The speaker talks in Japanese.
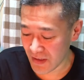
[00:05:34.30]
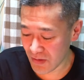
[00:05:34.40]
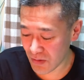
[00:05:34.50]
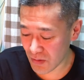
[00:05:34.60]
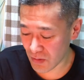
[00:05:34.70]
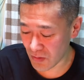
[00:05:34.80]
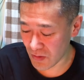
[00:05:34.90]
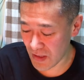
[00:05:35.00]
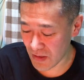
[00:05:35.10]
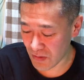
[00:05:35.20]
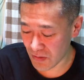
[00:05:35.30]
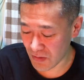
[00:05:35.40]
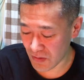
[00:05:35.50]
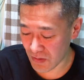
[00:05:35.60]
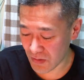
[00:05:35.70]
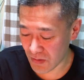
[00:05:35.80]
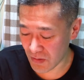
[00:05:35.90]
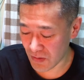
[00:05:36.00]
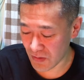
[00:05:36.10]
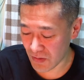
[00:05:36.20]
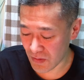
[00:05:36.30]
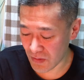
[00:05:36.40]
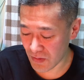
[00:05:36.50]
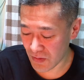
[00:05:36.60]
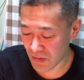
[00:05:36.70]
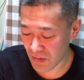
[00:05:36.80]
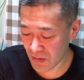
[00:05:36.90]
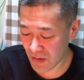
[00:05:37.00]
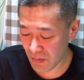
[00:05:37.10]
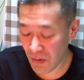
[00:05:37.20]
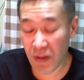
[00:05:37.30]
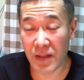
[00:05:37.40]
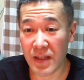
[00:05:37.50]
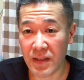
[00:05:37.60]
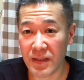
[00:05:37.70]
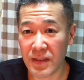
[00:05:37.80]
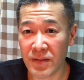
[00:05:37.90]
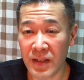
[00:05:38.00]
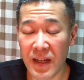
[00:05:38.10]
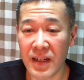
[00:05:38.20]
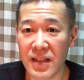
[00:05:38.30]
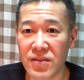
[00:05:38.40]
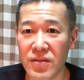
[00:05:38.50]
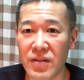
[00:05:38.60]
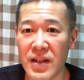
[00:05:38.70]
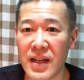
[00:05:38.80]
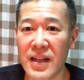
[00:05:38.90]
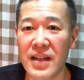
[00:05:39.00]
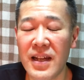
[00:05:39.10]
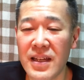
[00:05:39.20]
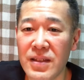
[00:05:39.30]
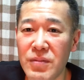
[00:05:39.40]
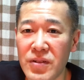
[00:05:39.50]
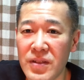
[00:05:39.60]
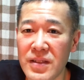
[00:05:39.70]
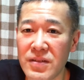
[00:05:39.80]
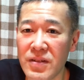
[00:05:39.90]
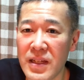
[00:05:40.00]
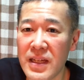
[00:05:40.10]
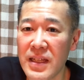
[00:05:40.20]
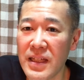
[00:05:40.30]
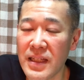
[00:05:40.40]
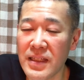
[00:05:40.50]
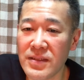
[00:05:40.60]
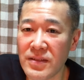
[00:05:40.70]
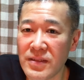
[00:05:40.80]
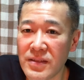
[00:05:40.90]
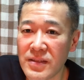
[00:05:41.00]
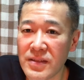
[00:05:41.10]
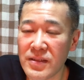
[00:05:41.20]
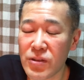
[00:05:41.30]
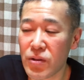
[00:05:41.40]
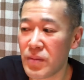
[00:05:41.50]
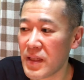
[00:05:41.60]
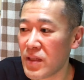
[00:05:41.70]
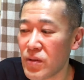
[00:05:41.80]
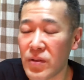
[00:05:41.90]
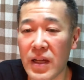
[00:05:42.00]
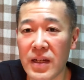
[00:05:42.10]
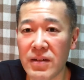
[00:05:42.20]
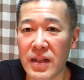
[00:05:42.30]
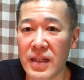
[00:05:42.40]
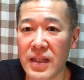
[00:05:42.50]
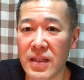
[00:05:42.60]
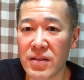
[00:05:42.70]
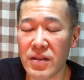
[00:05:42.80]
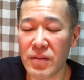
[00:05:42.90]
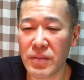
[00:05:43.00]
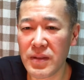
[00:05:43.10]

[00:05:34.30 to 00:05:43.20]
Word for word: いうことで、こう、やっぱお客さんの流れっていうのは分からないもんですよね。うん、どこまでどうなんか分かんないですけど。